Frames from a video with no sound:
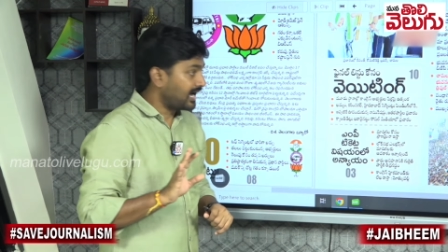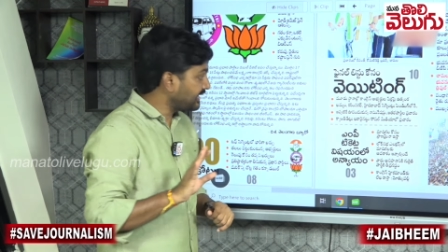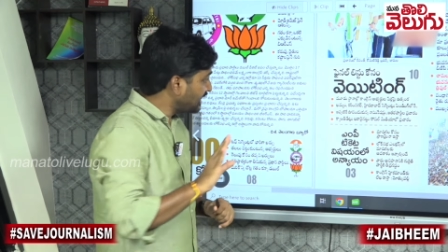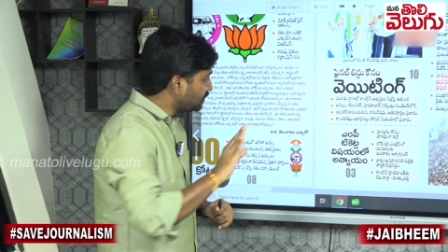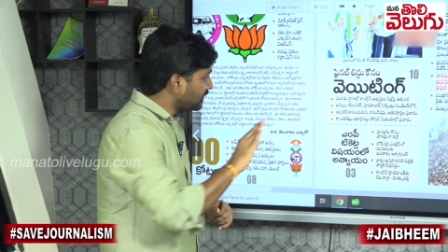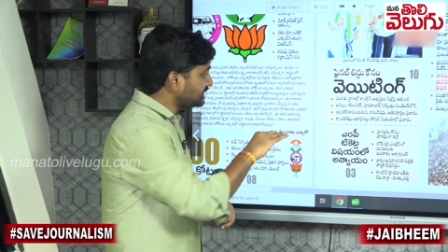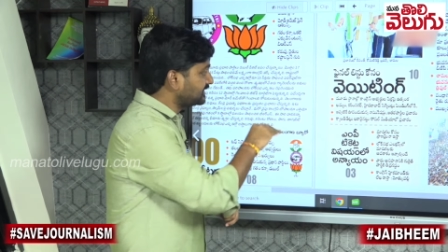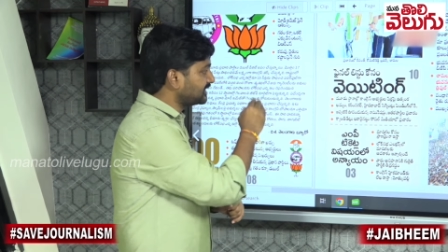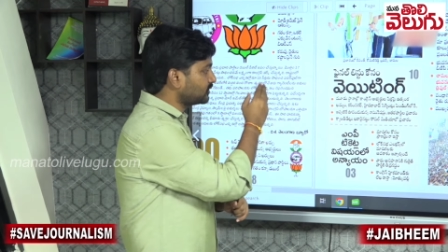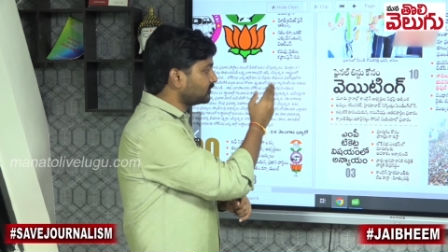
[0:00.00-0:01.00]
అయినా కూడా ఈ
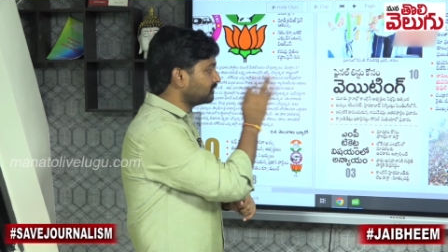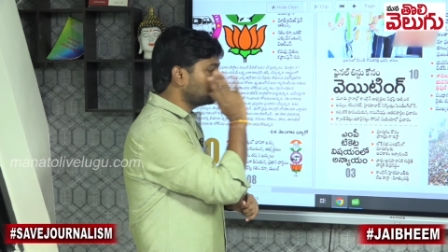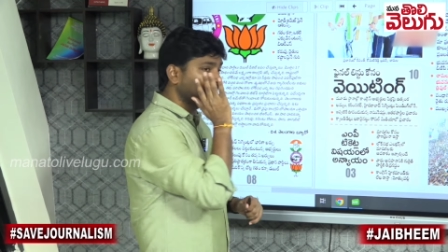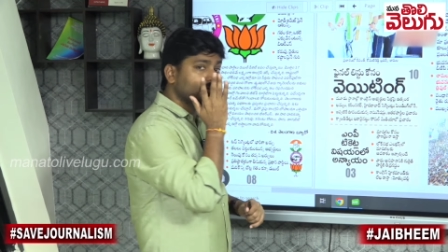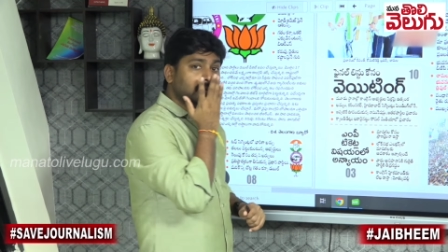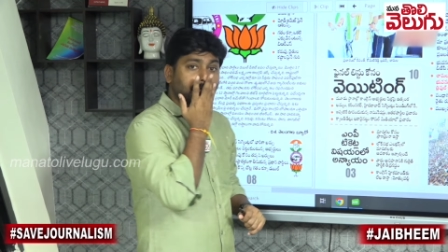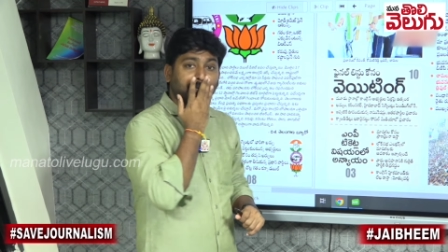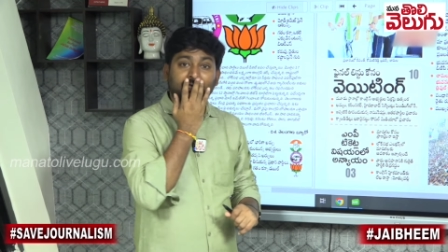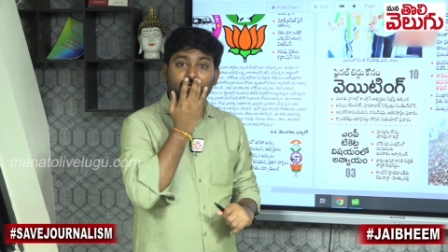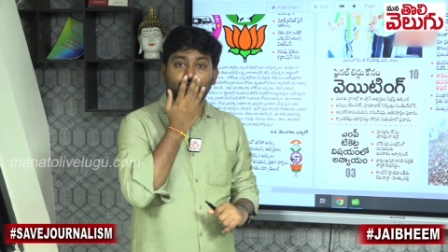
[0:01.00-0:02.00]
సీటు
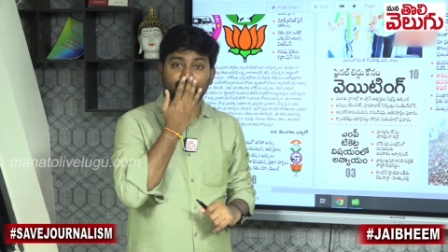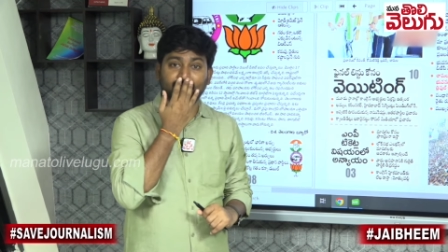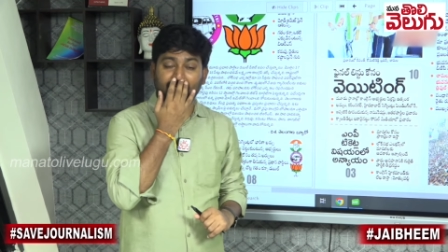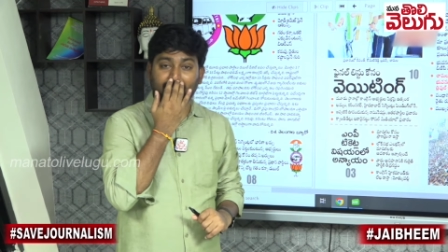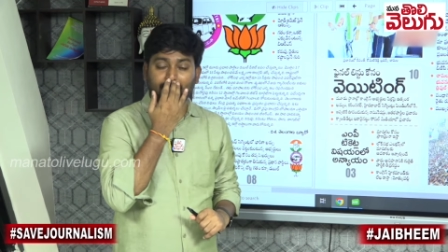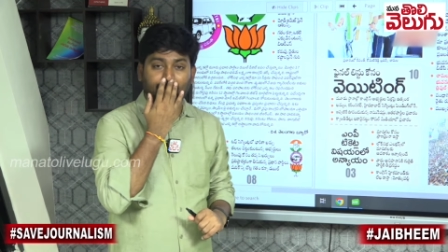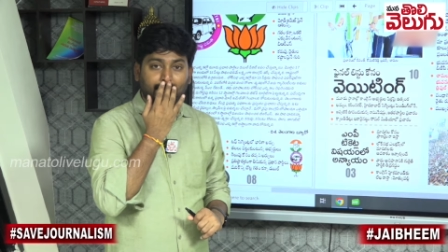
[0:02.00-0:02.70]
ట్రెండింగ్లో ఉంది చూడండి